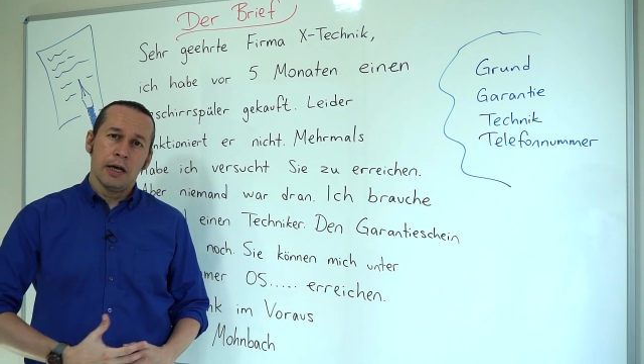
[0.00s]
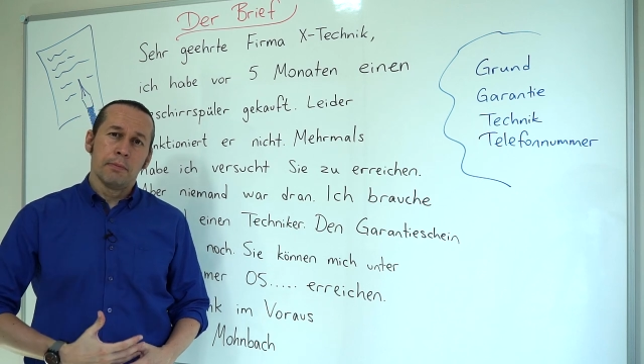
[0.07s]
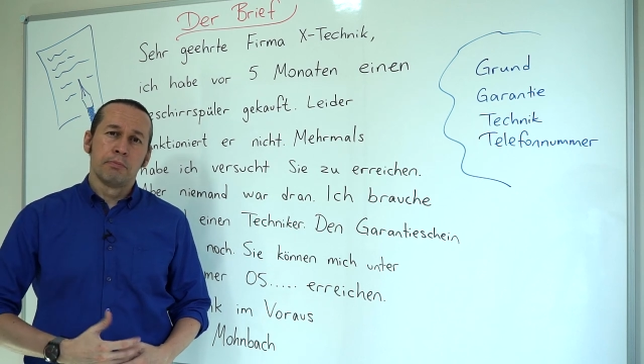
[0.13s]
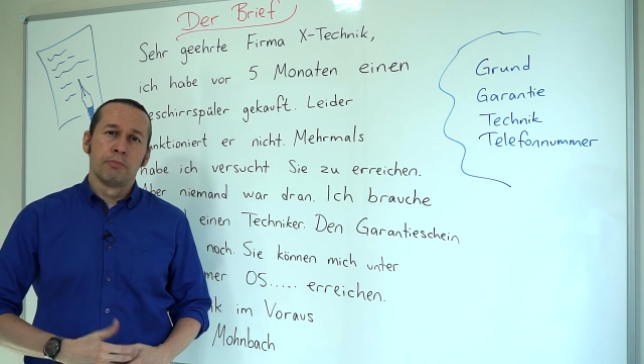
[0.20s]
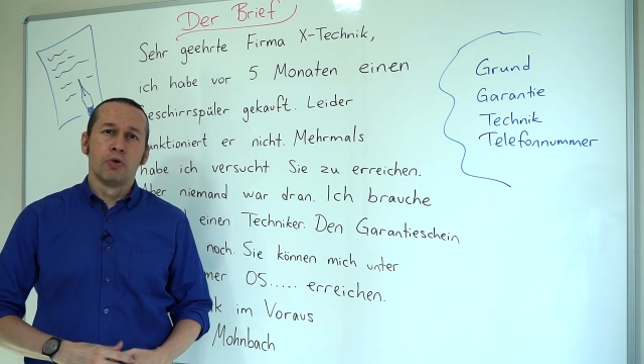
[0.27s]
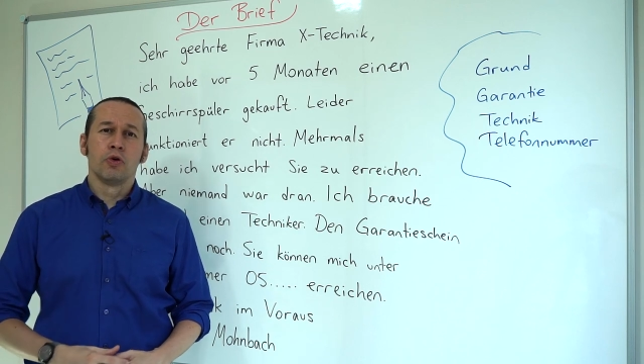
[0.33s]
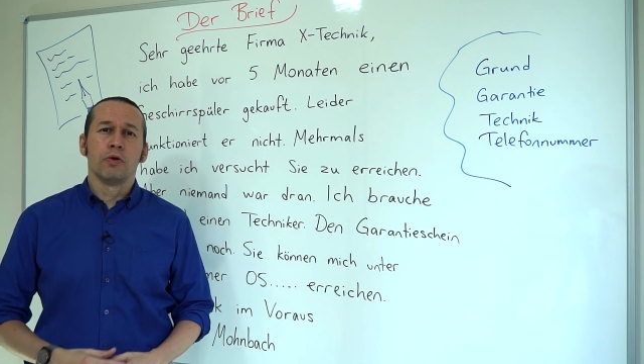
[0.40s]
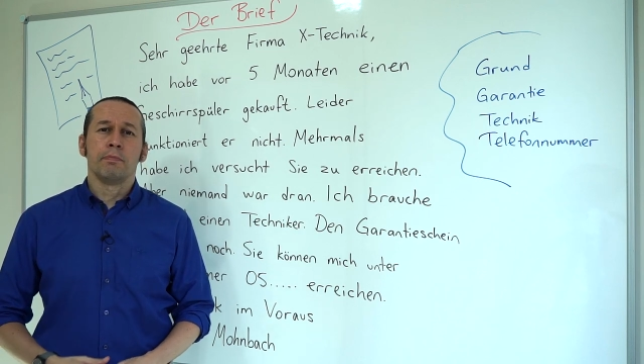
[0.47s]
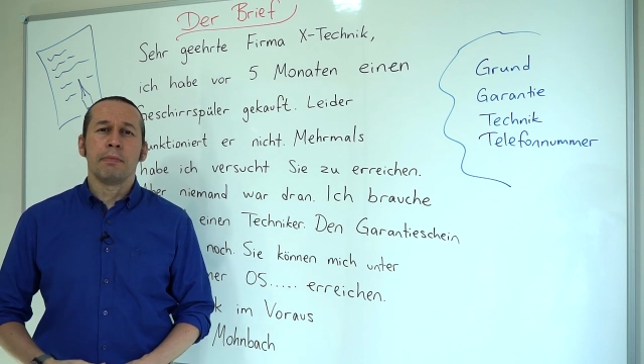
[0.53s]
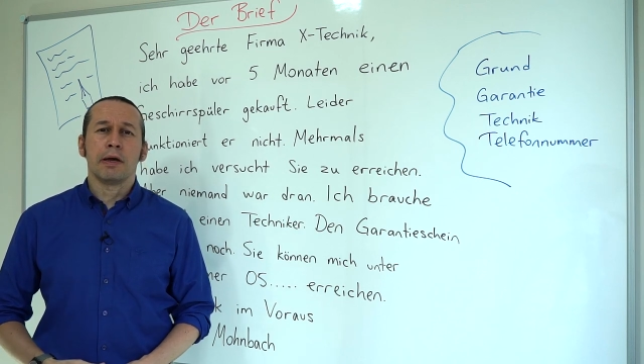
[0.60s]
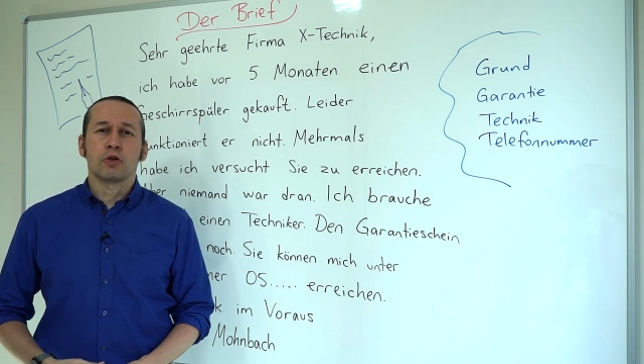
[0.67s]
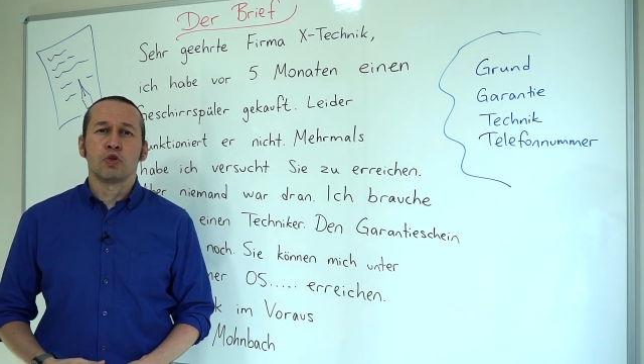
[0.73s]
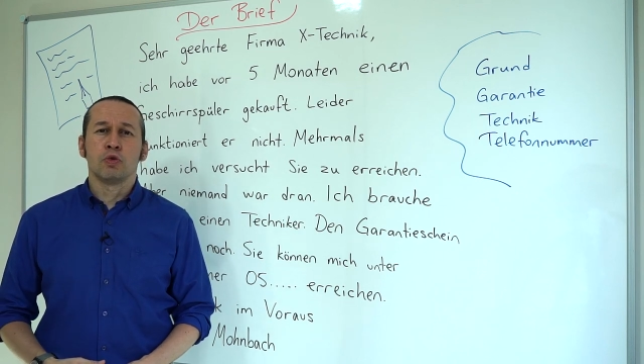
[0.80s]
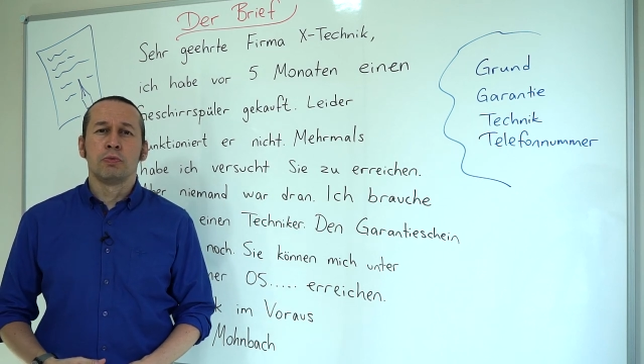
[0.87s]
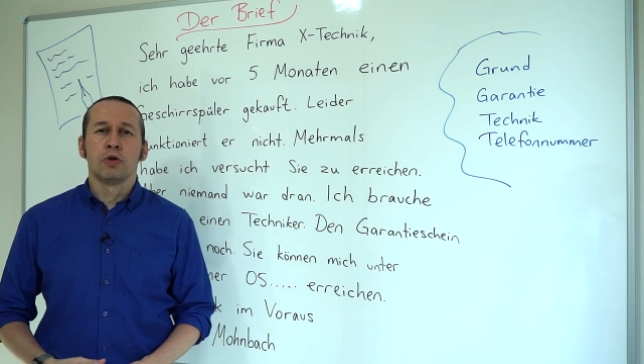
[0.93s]
bu
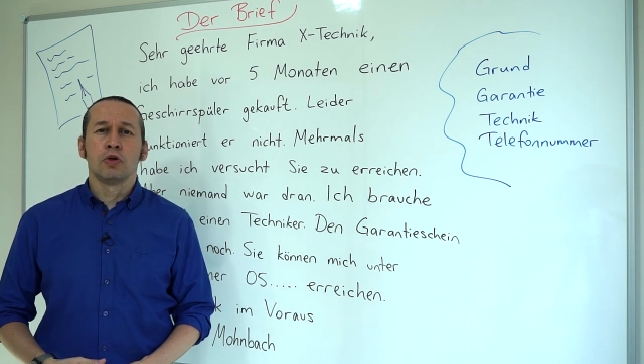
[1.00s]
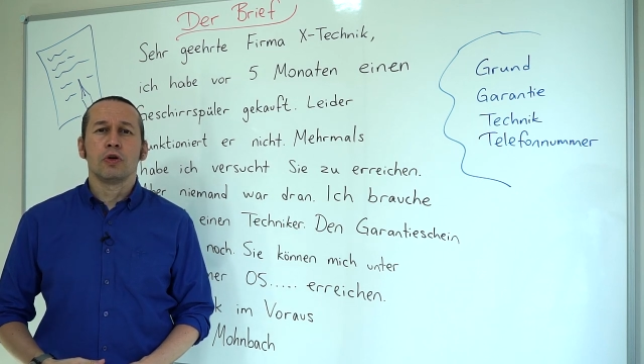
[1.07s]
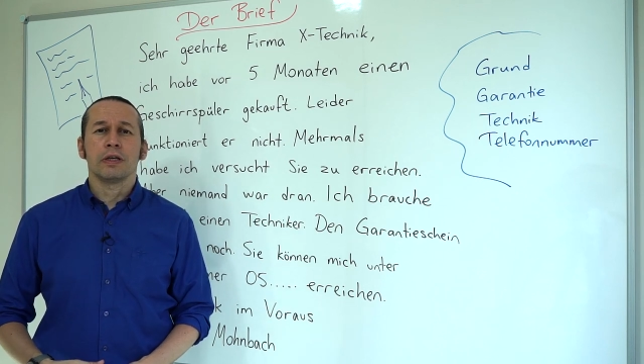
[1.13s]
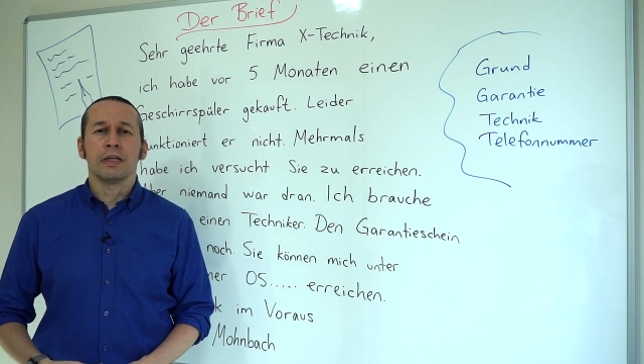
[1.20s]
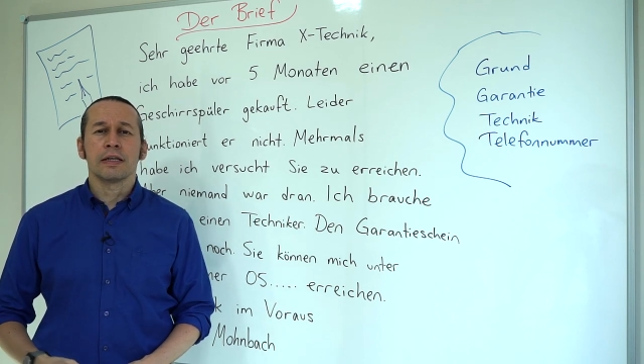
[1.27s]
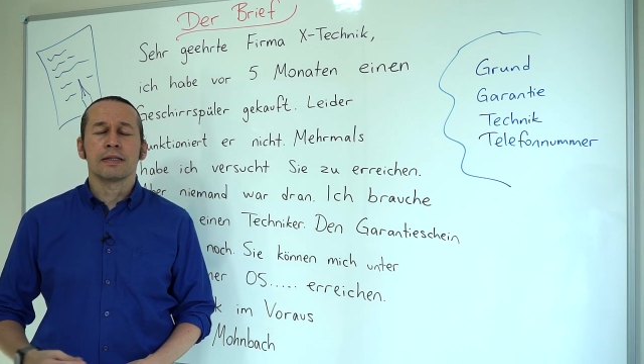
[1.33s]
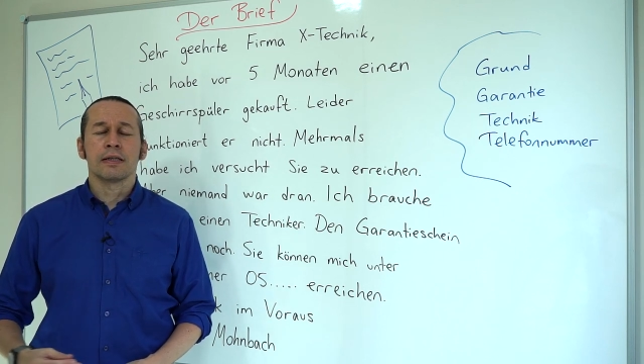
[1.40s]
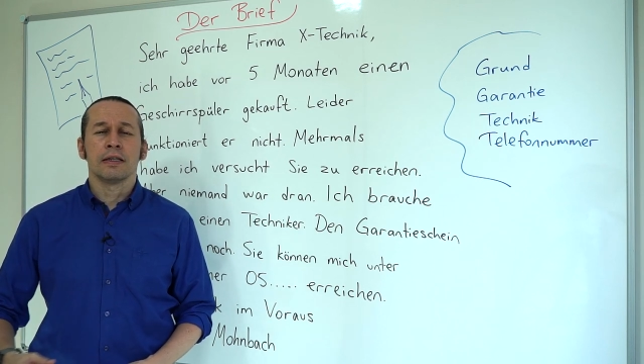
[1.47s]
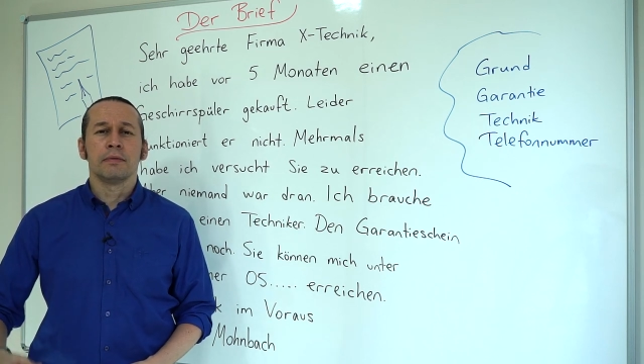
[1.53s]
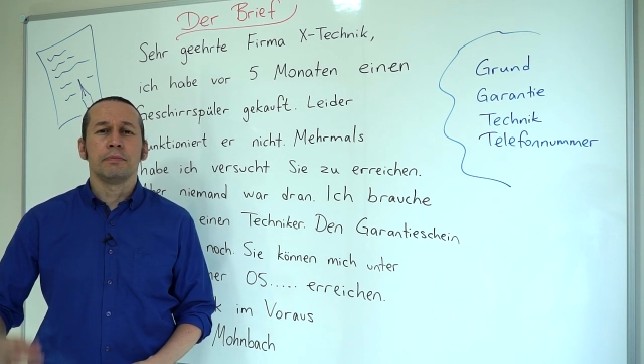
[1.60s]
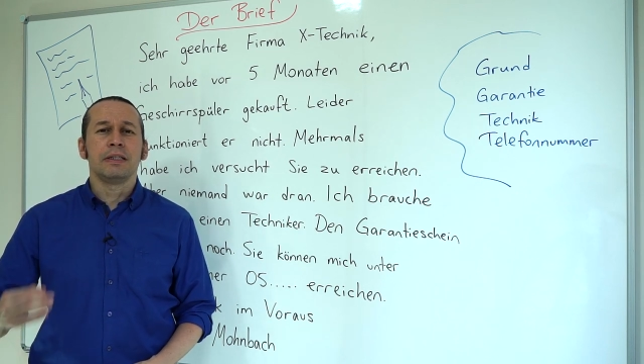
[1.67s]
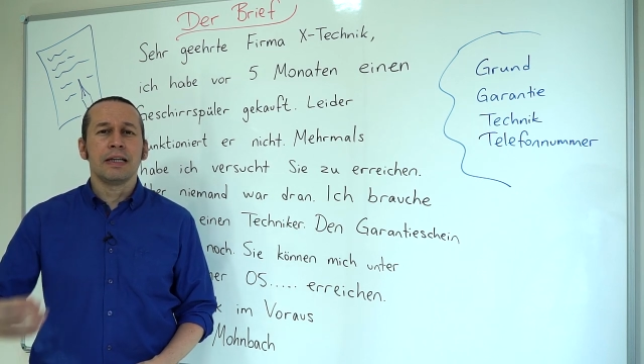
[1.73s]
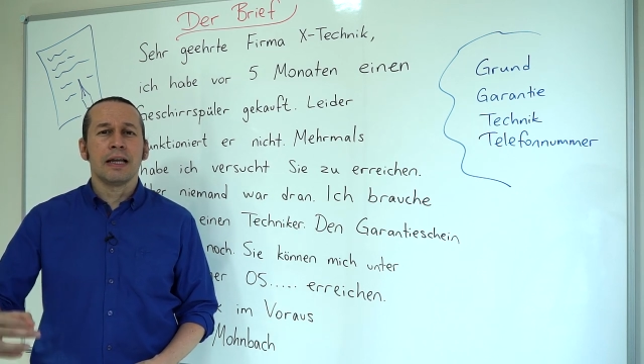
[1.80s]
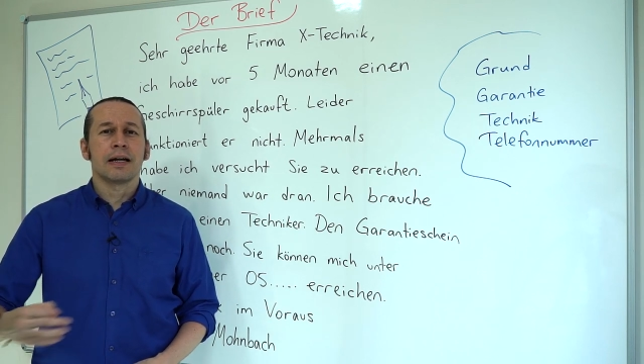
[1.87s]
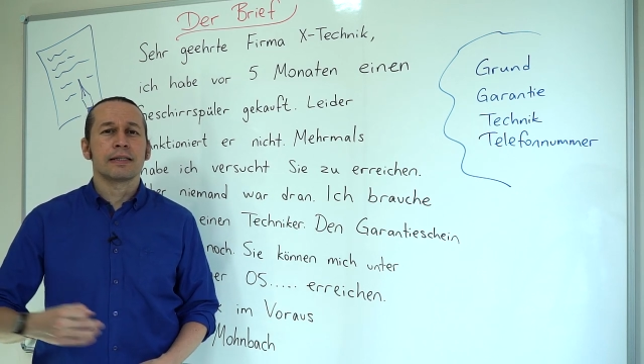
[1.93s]
mektubu
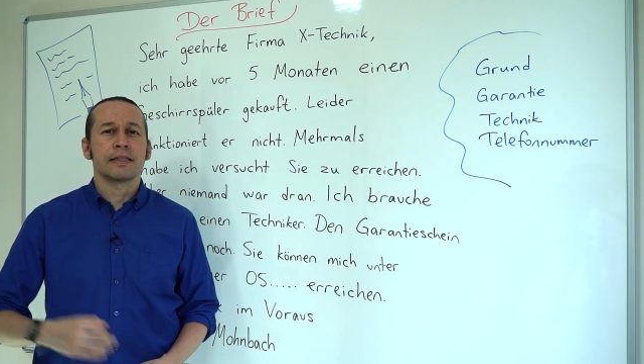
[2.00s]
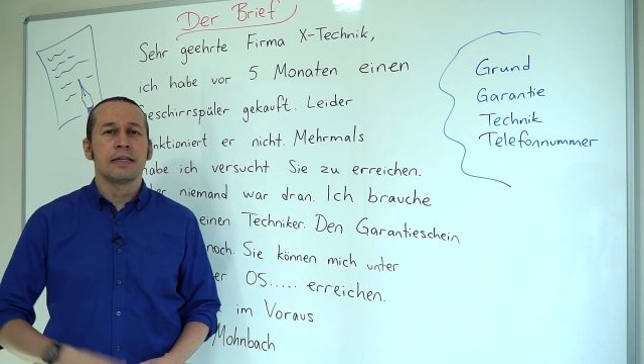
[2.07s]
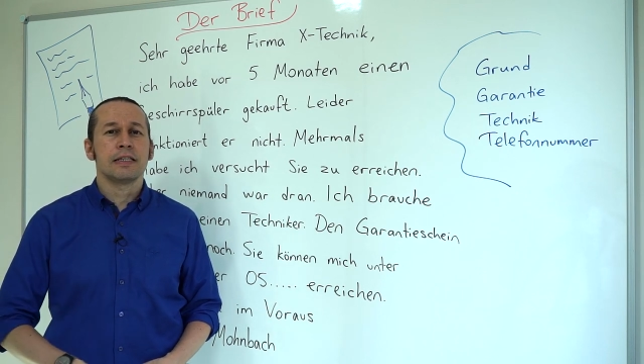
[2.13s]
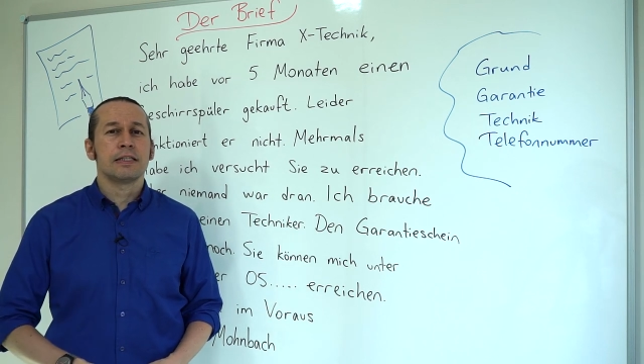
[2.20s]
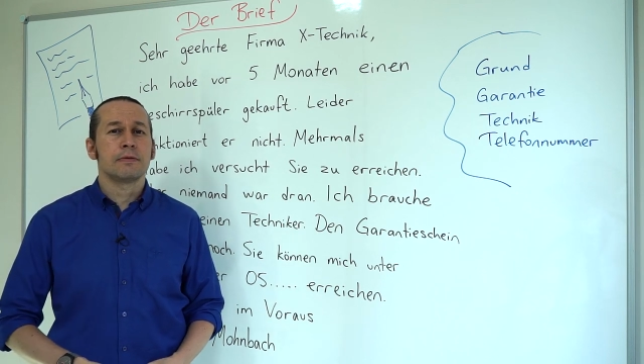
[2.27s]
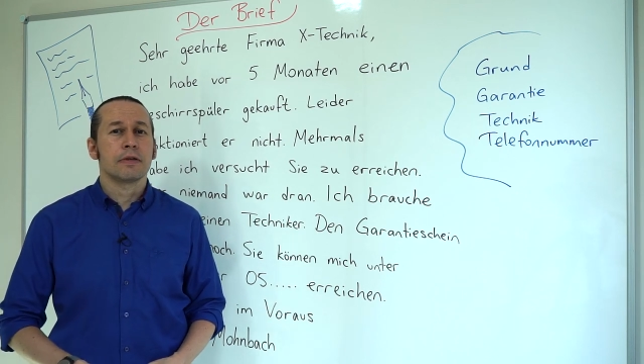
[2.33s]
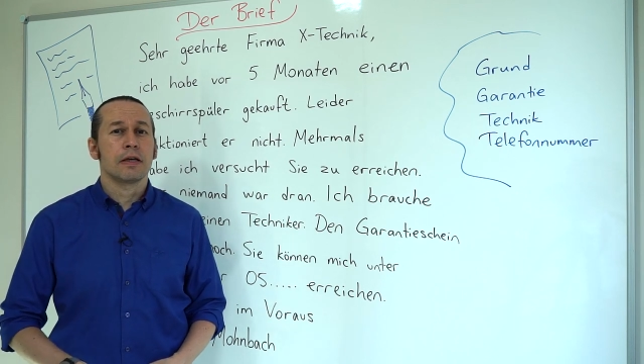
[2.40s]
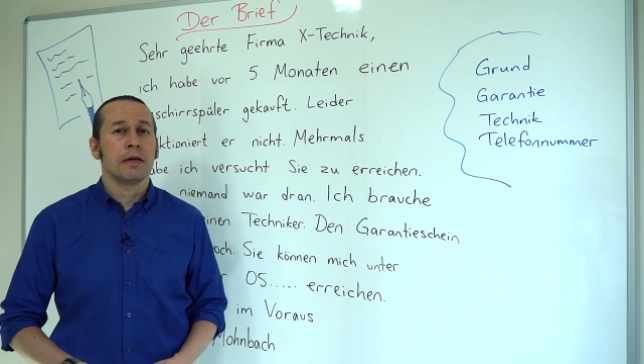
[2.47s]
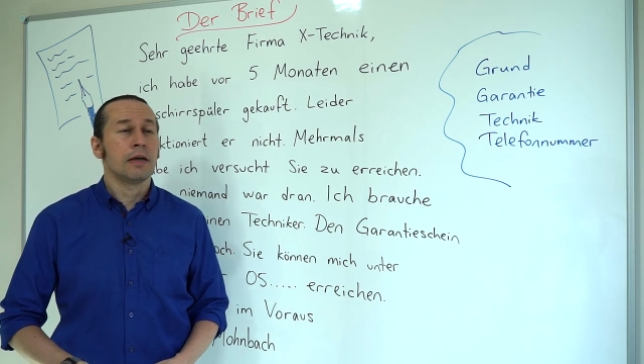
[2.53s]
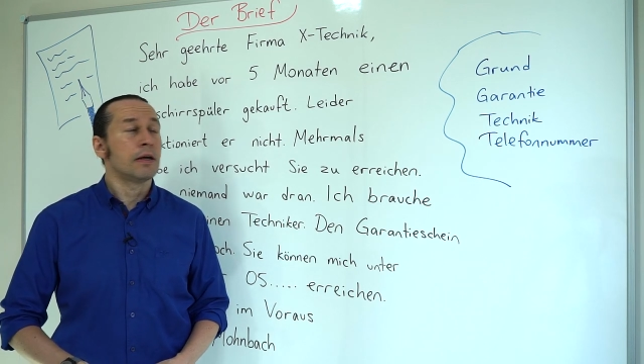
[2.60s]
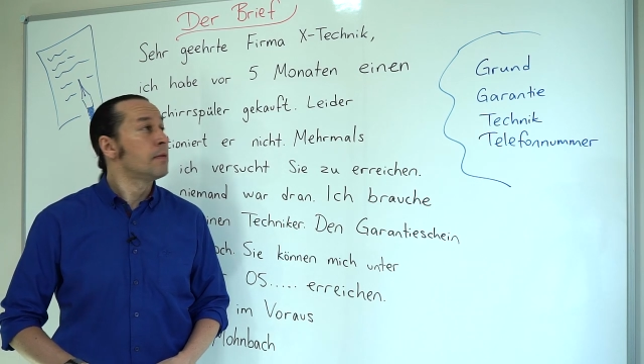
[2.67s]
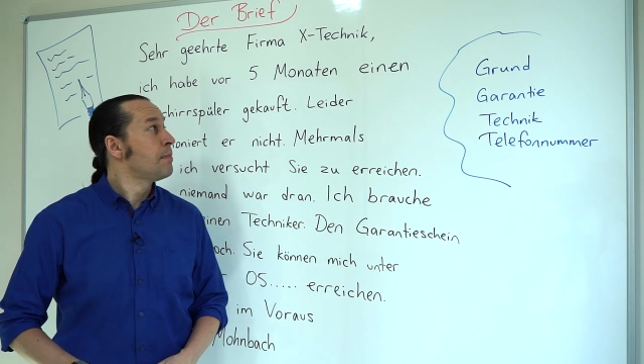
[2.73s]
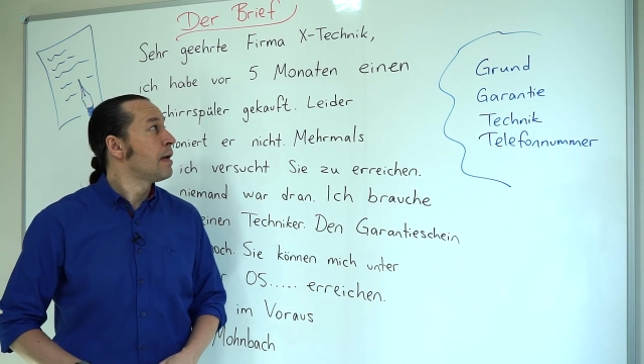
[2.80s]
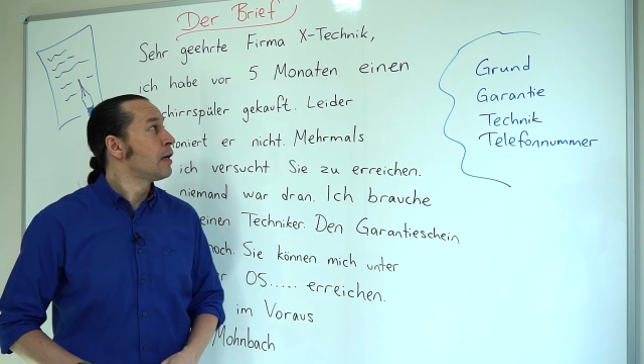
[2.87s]
yazalım. Dilerseniz e,